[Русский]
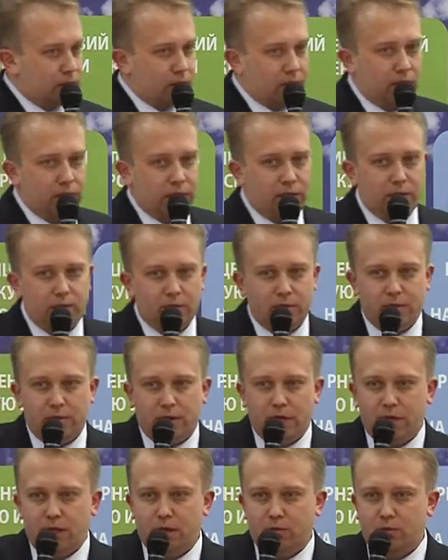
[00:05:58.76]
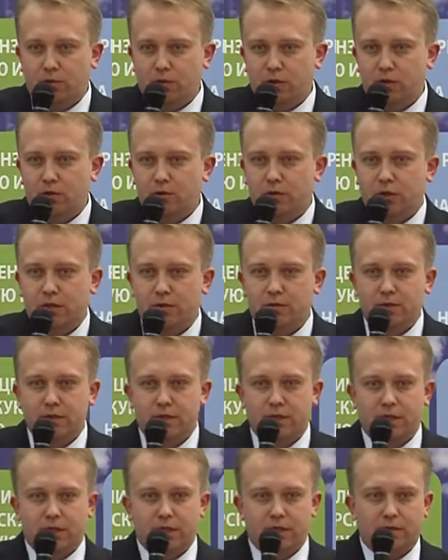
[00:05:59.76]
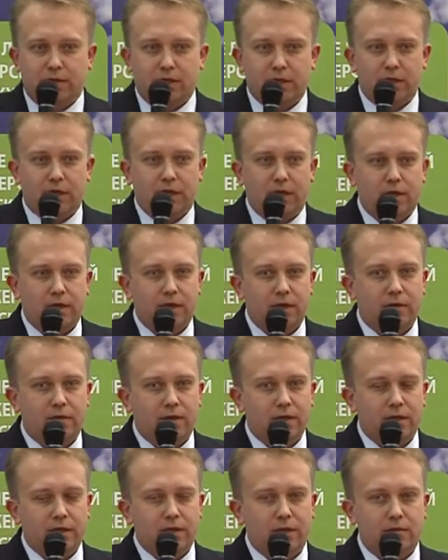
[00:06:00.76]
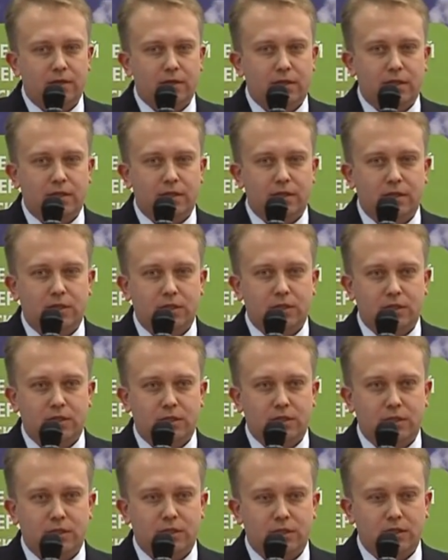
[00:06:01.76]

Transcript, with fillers: и, тем не менее, будет очень быстро давать реагирование на выход из